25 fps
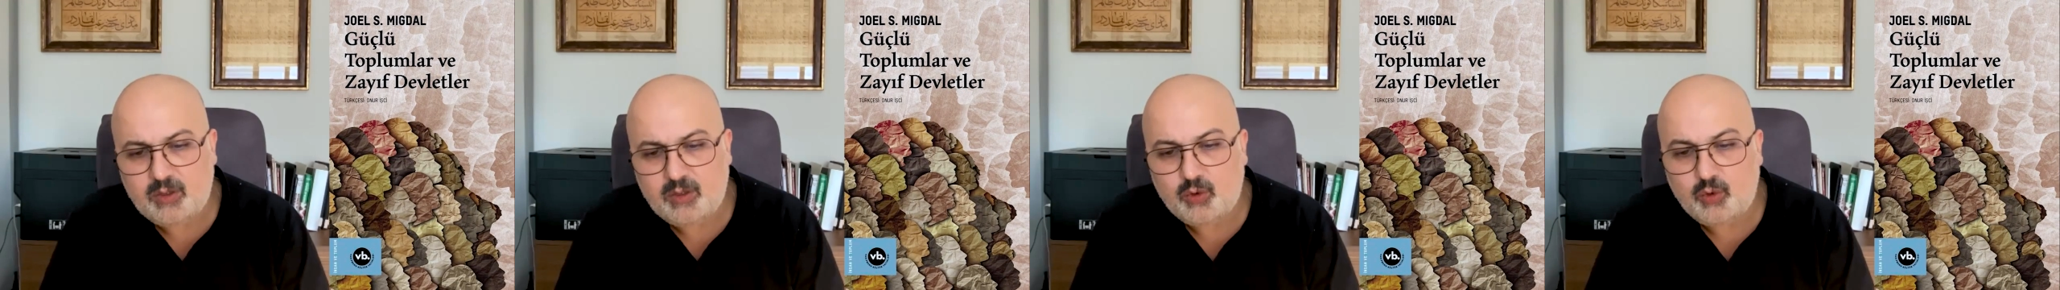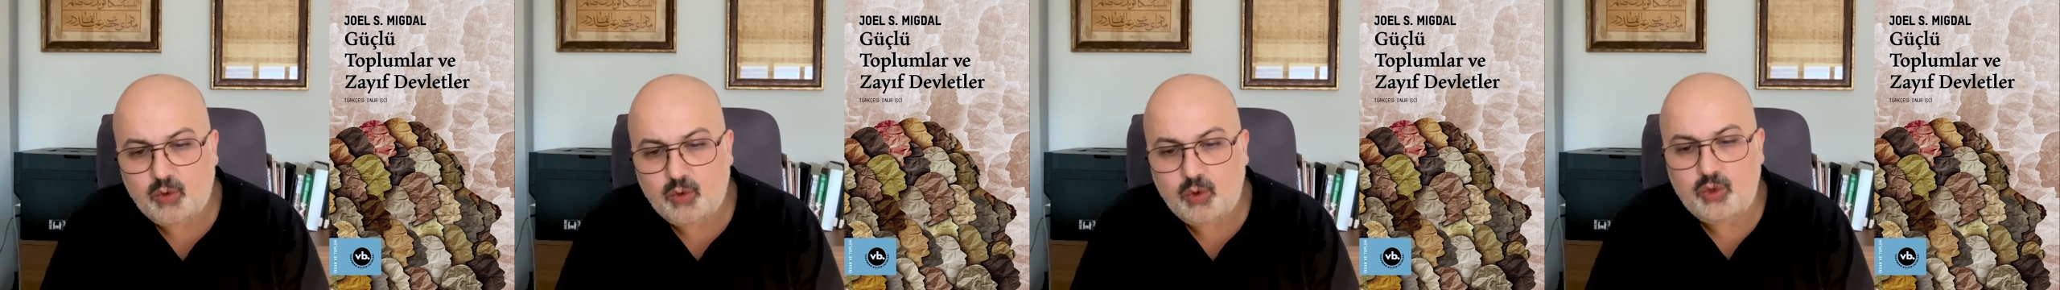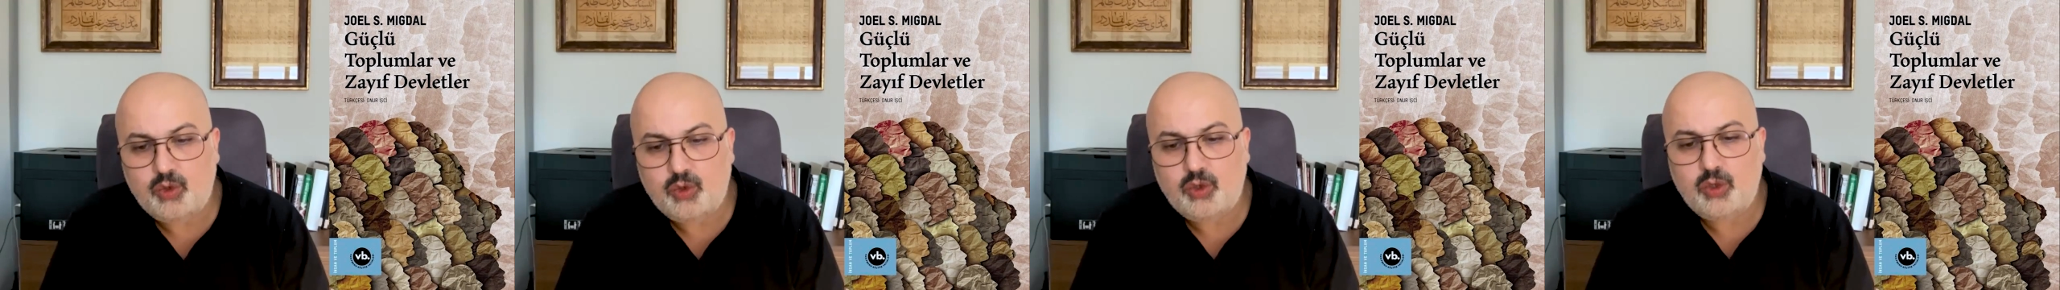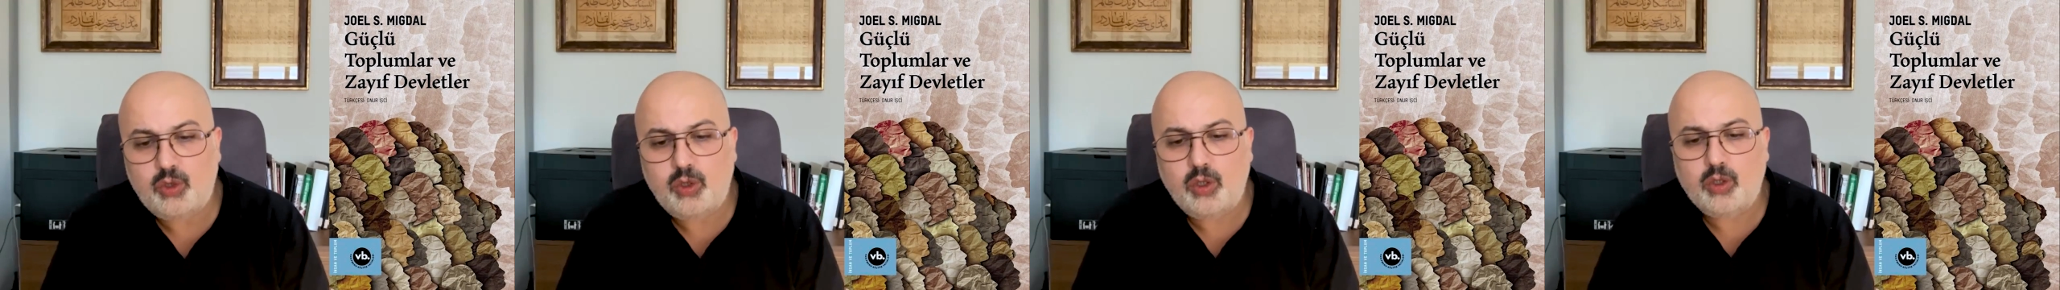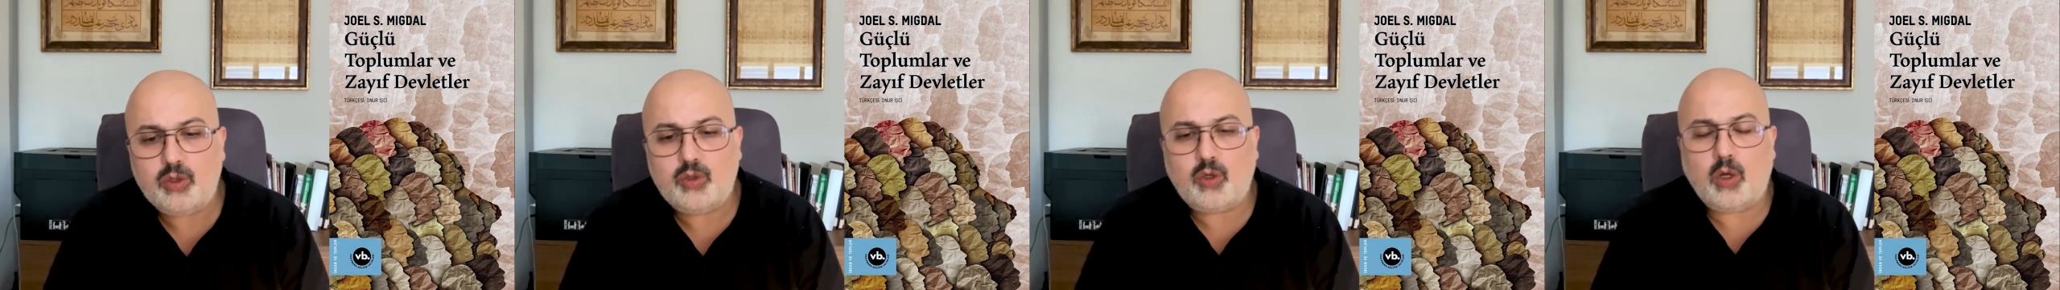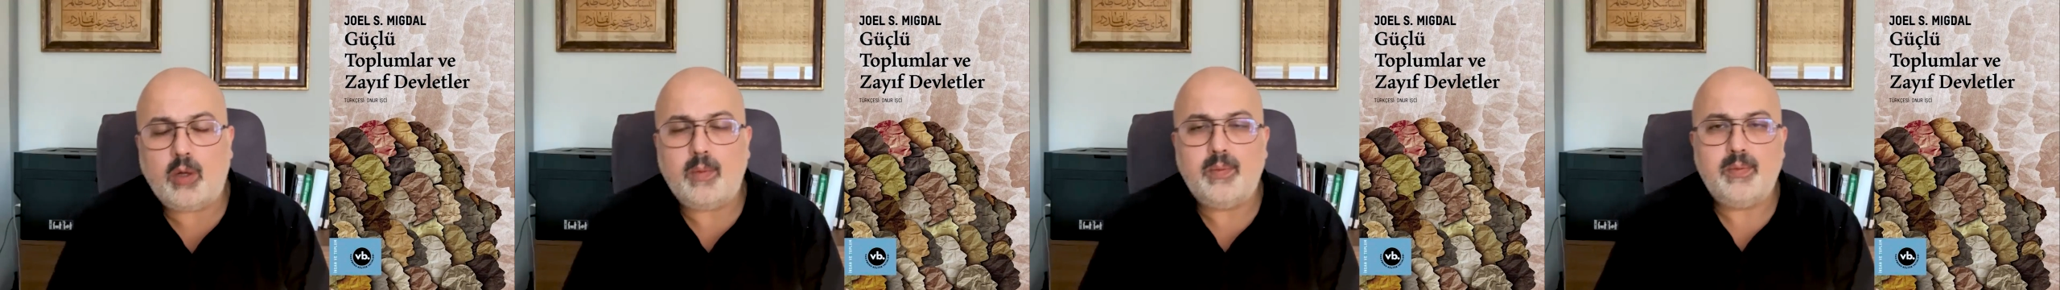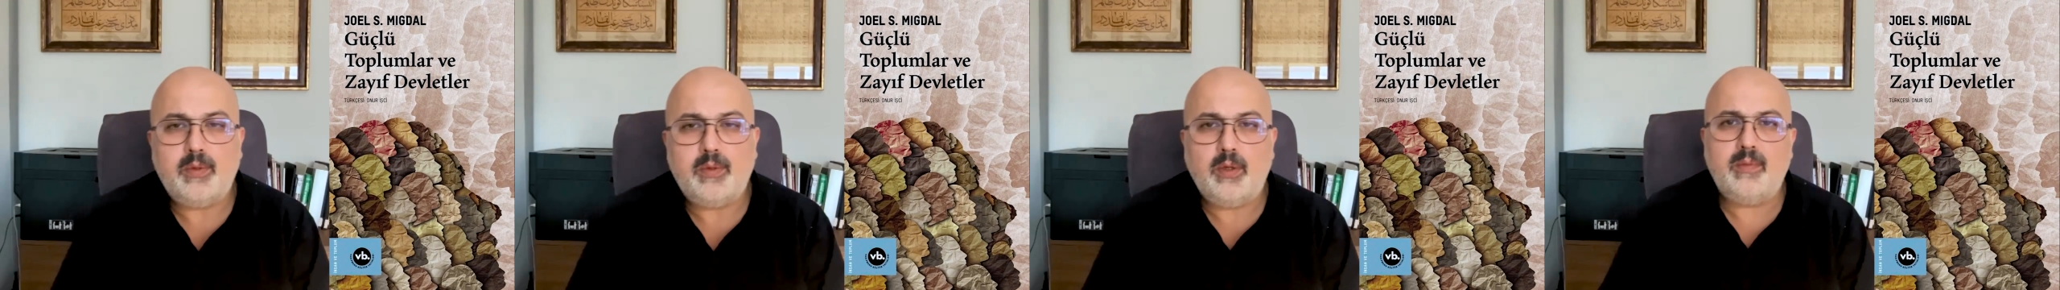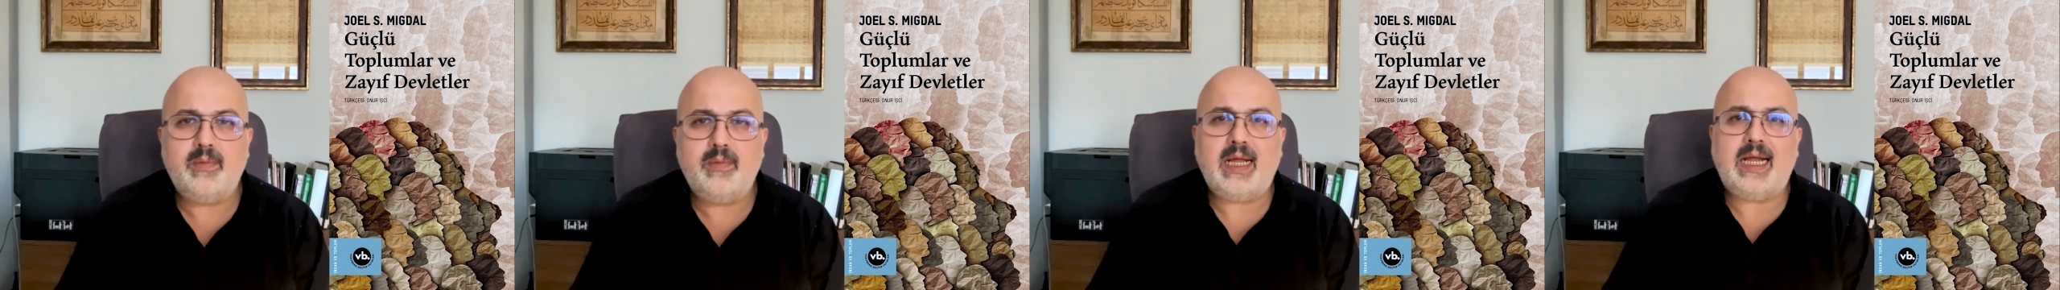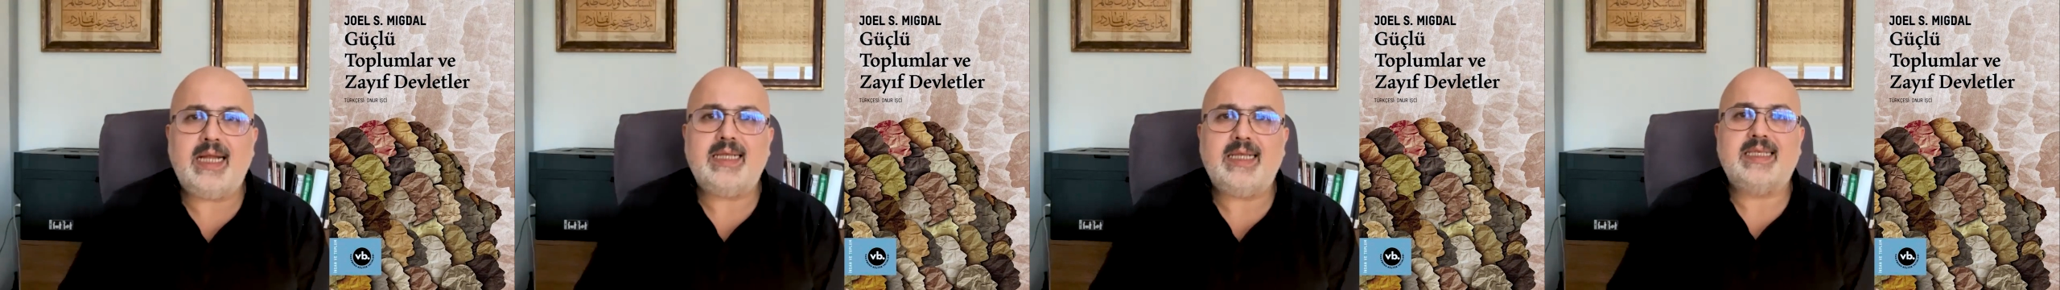Güçlü Toplumlar